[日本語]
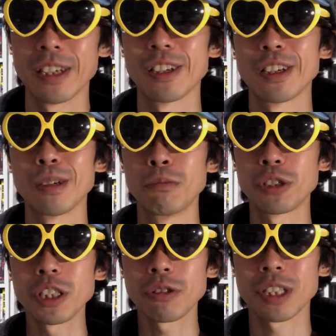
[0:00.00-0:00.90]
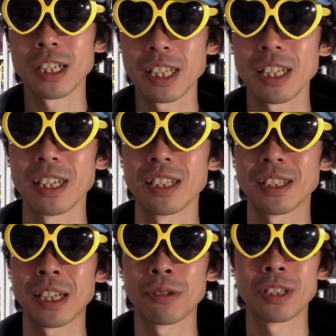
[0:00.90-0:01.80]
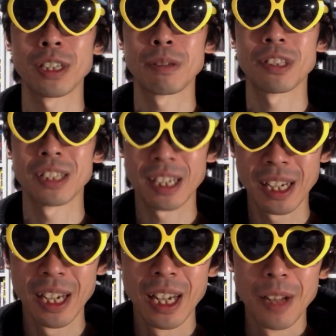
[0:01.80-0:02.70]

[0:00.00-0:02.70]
えー、麦糸さんがね、えー、担当されてますね。